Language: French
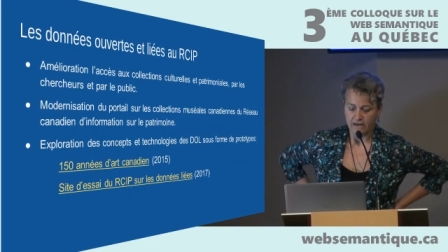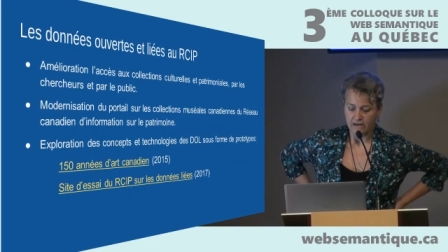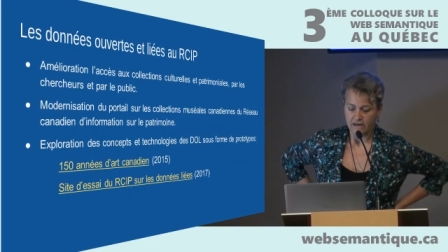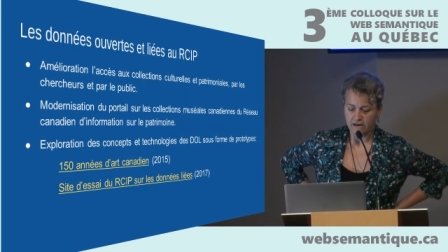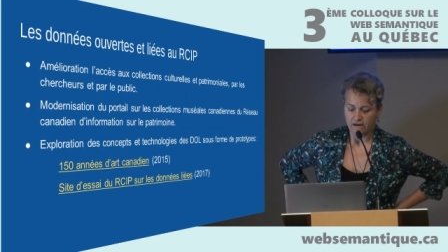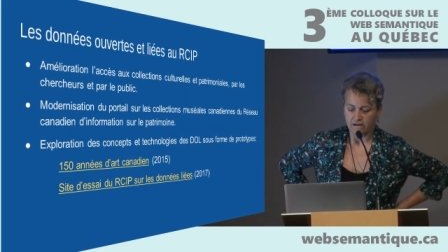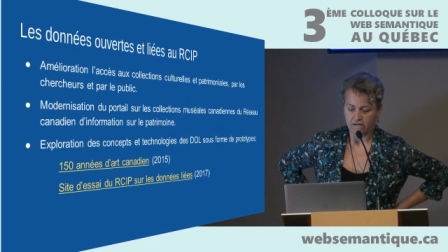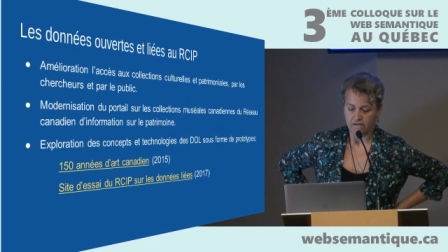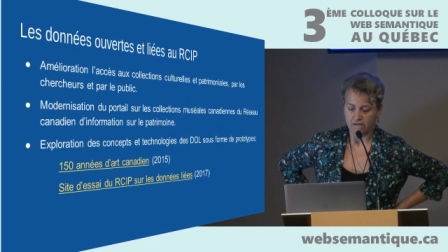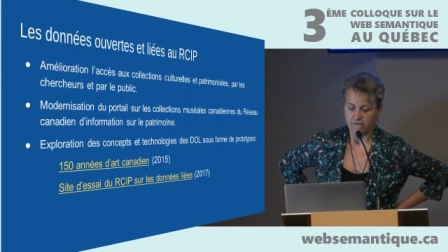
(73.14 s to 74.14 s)
et
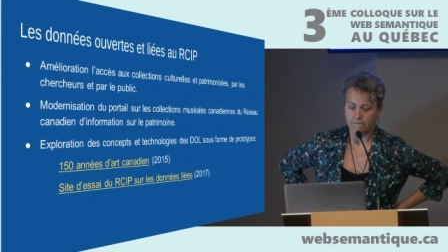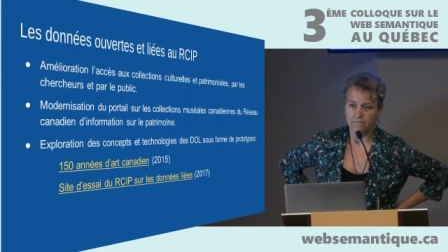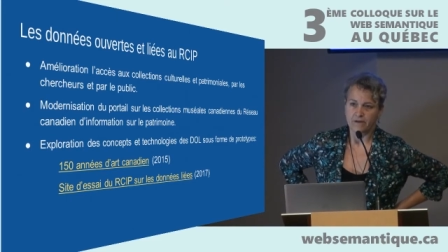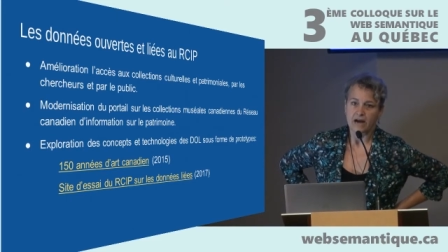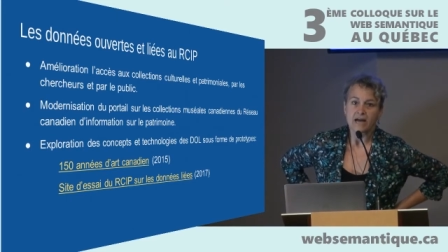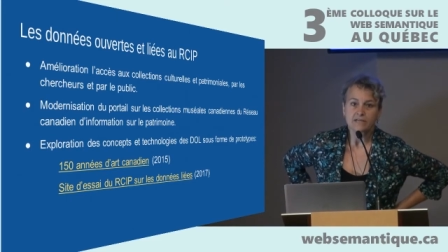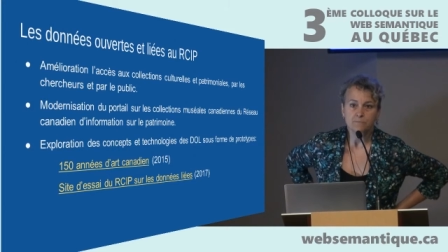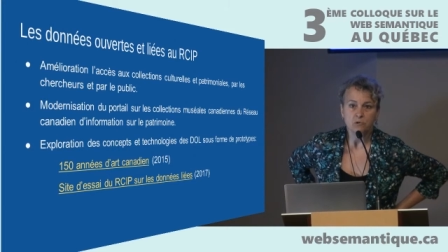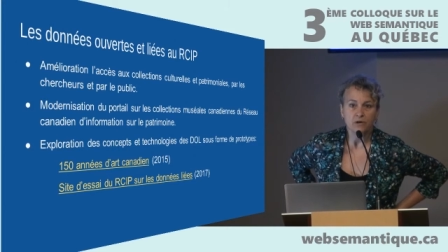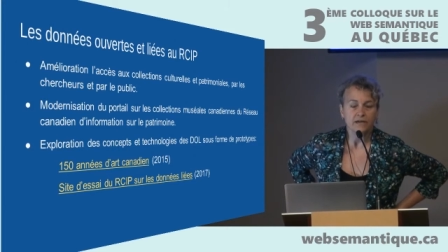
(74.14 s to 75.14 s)
à
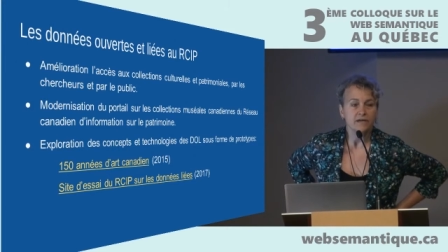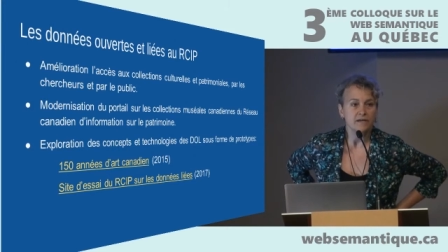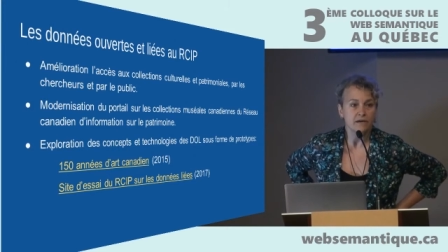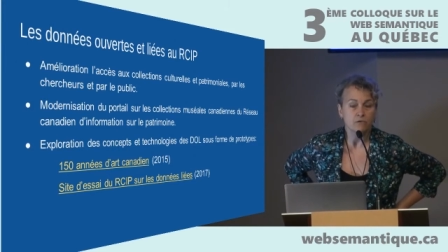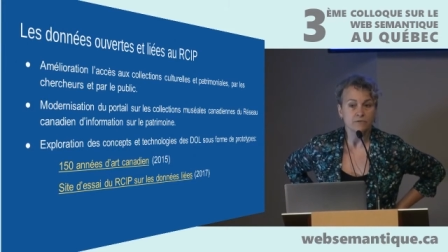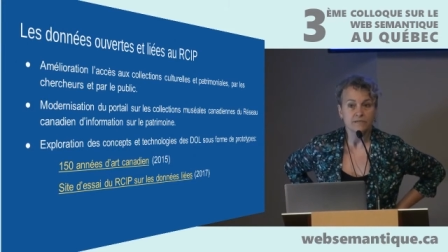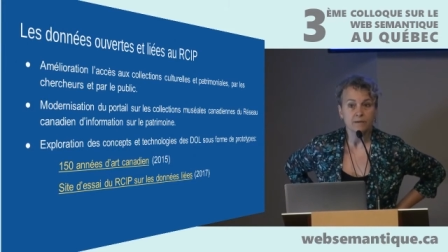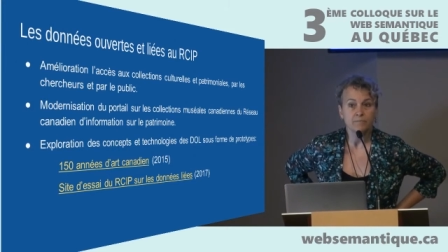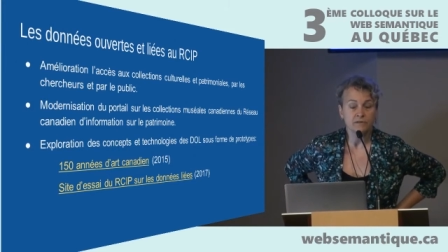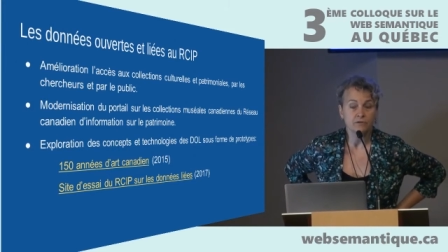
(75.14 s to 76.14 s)
explorer les
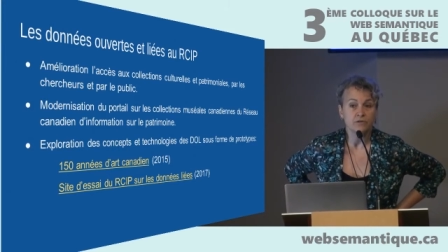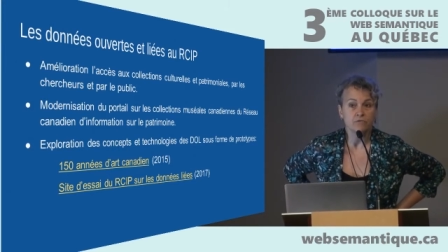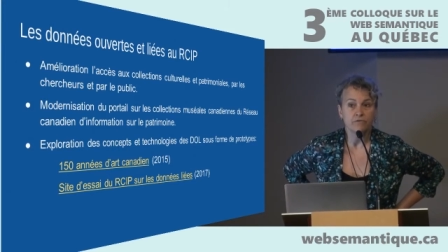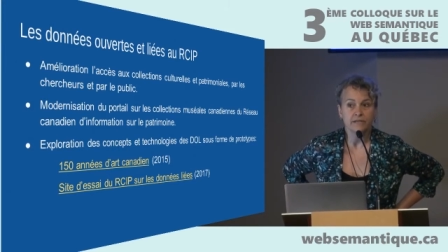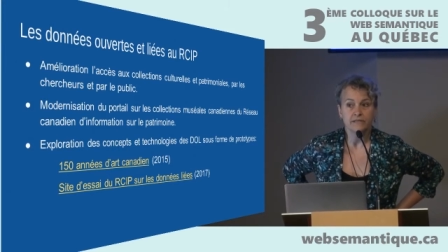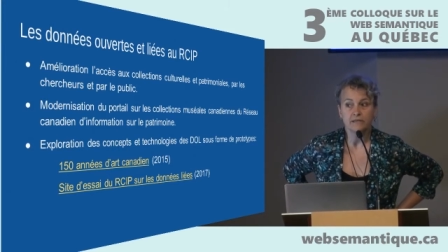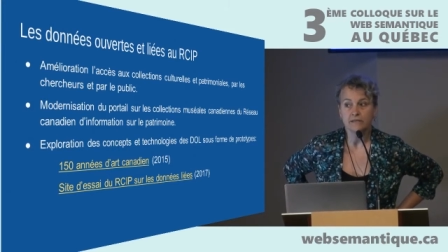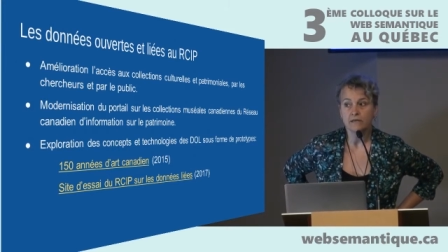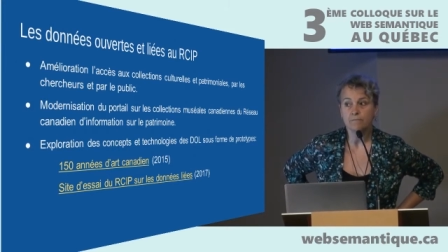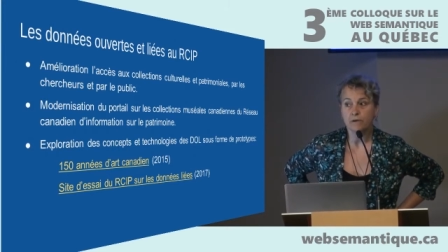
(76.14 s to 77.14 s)
concepts des données ouvertes et
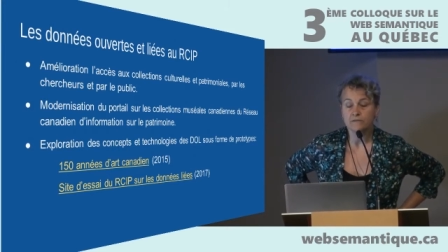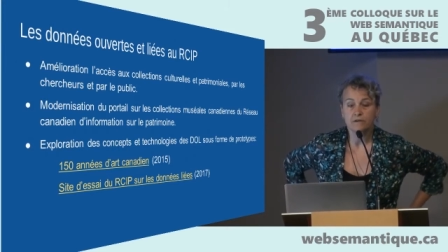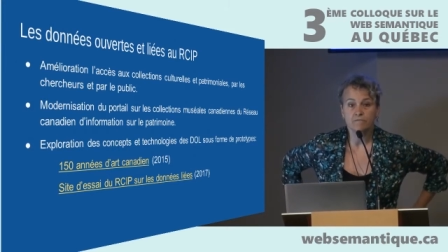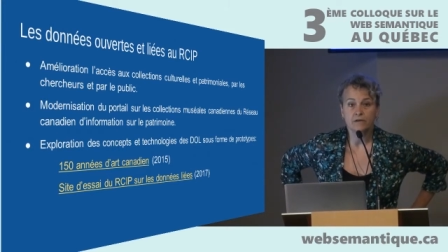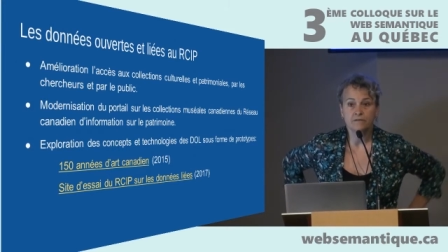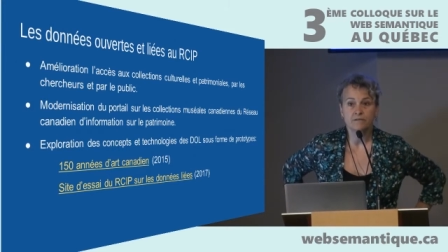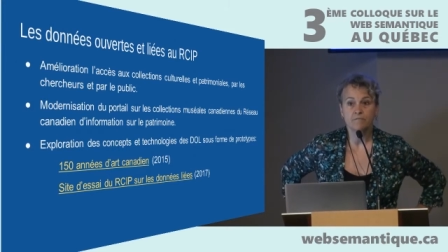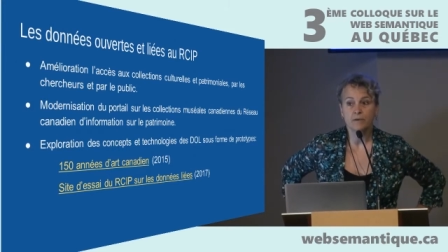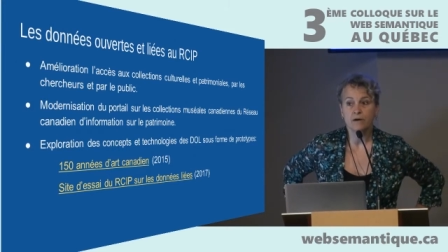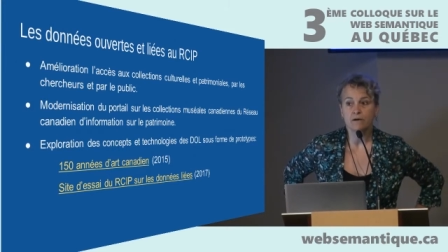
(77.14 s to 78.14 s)
liées, parce qu'effectivement
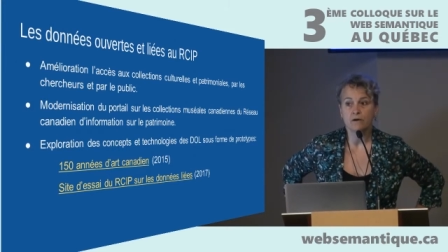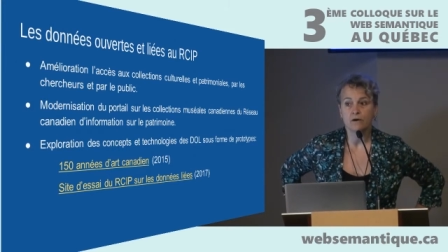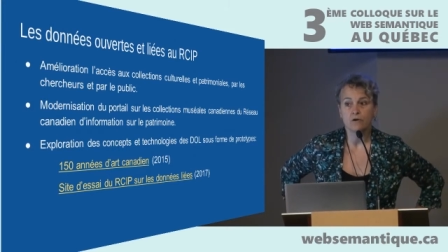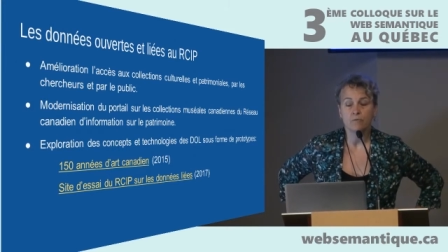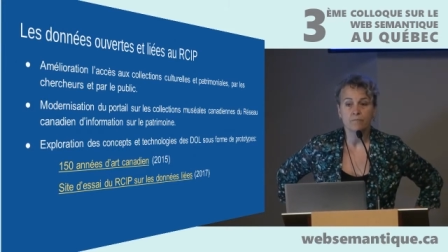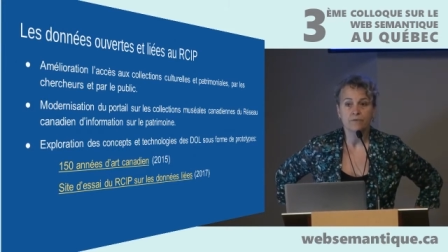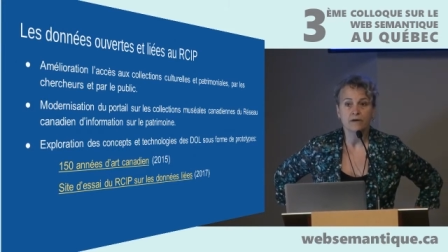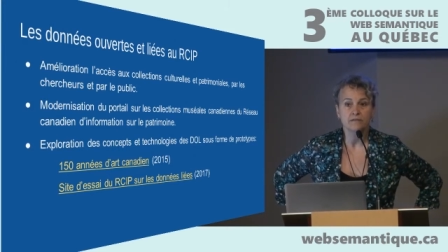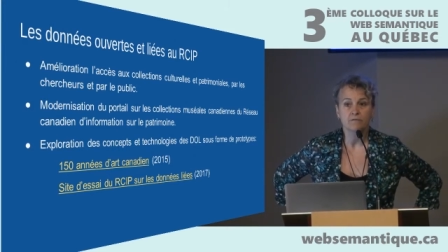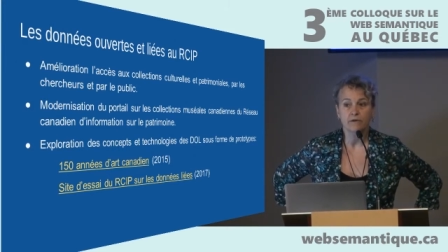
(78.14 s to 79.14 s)
effectivement, euh, comme
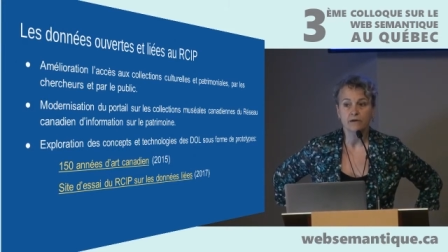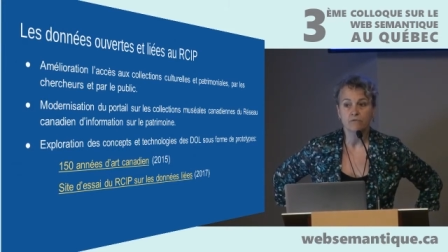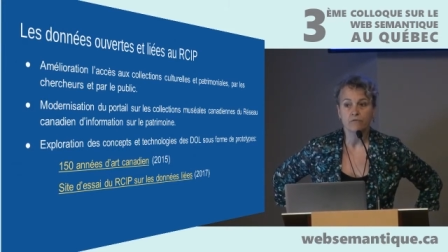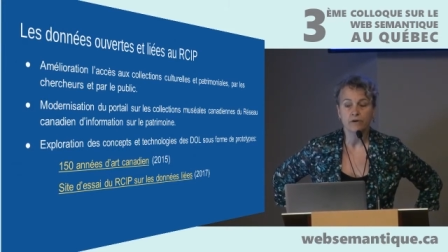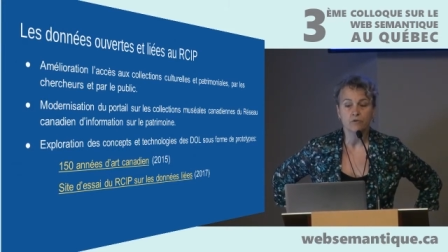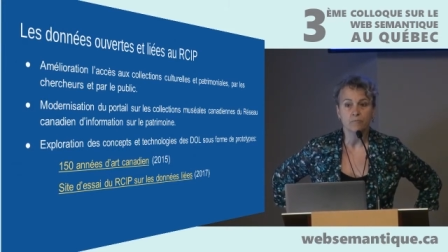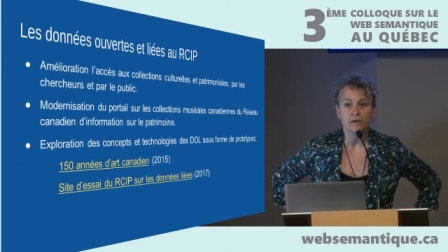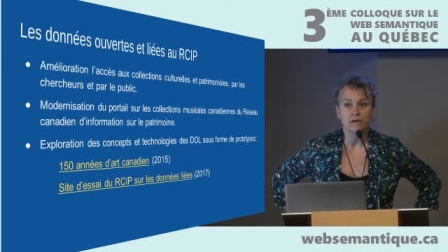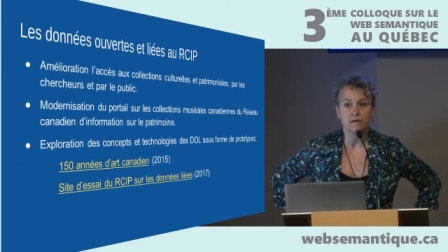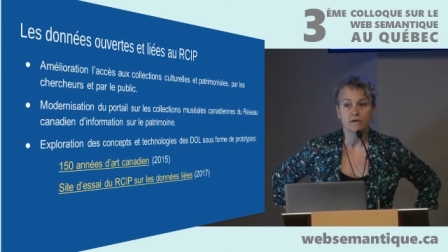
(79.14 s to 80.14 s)
dans différents
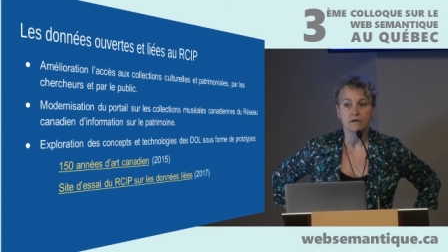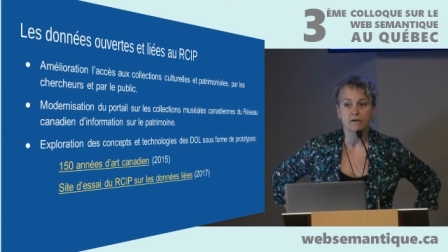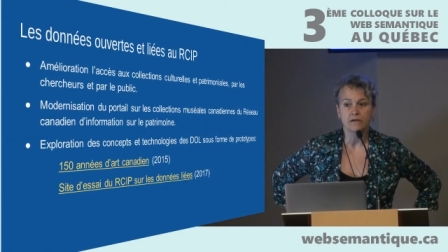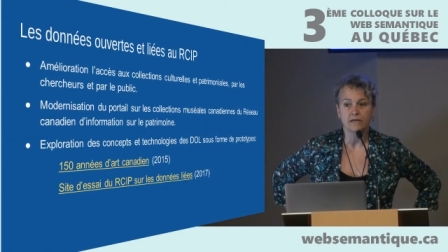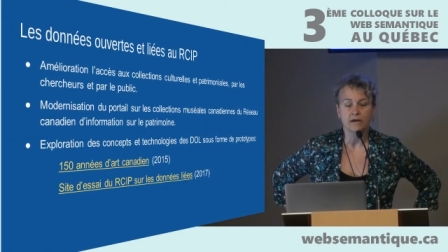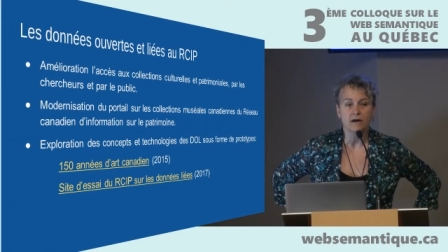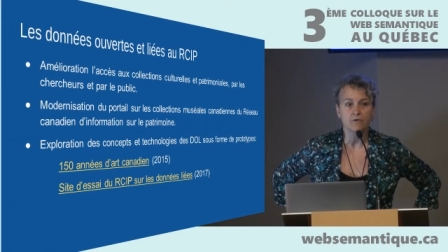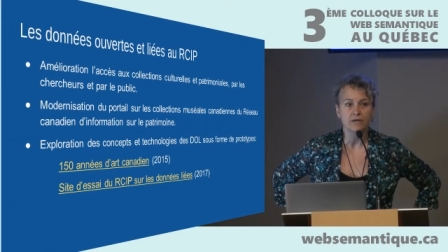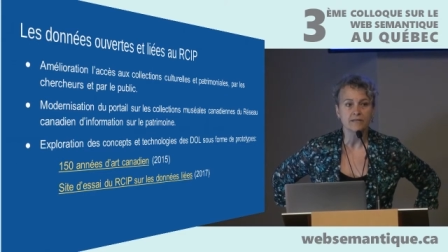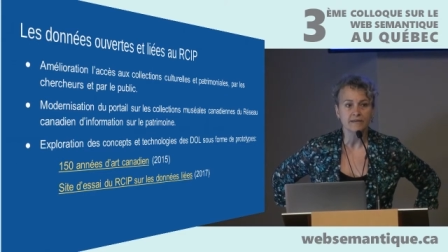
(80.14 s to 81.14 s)
gouvernements, euh, il y a
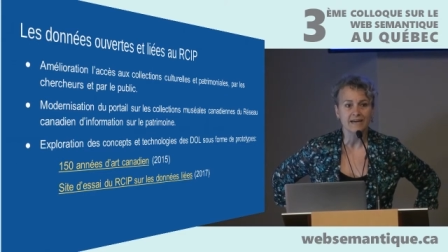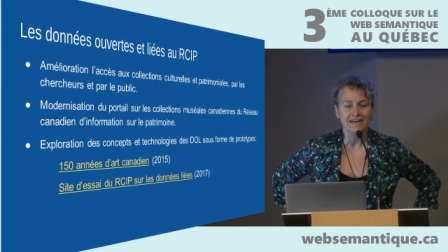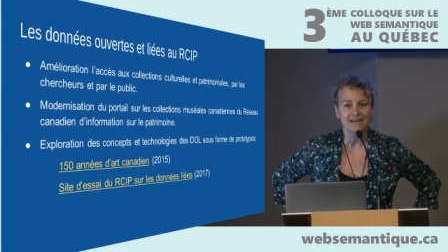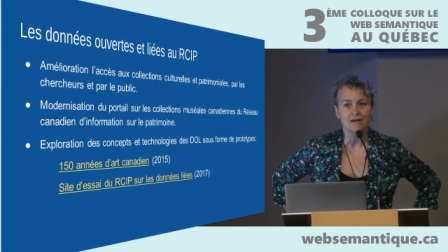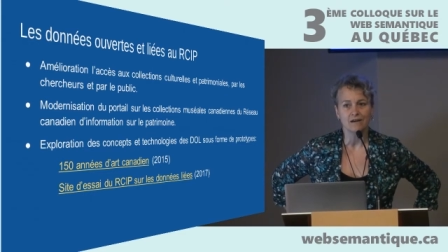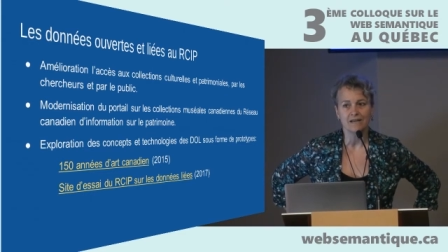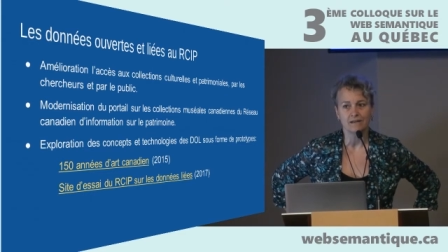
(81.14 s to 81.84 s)
un intérêt